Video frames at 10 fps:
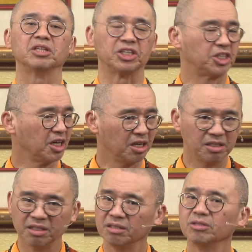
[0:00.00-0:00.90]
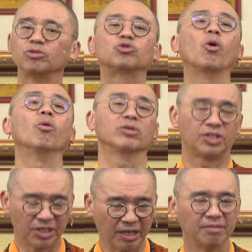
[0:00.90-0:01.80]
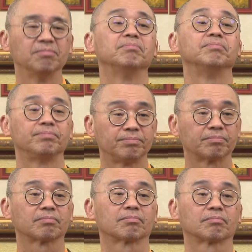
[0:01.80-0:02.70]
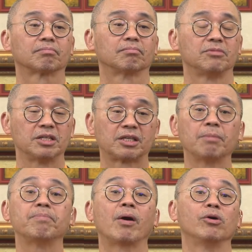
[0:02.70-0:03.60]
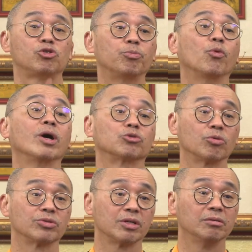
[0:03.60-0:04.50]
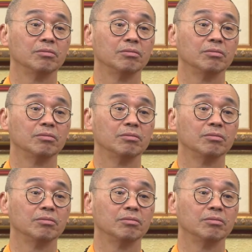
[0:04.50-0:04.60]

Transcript: 一切恩总现。念三宝恩就不忘众生。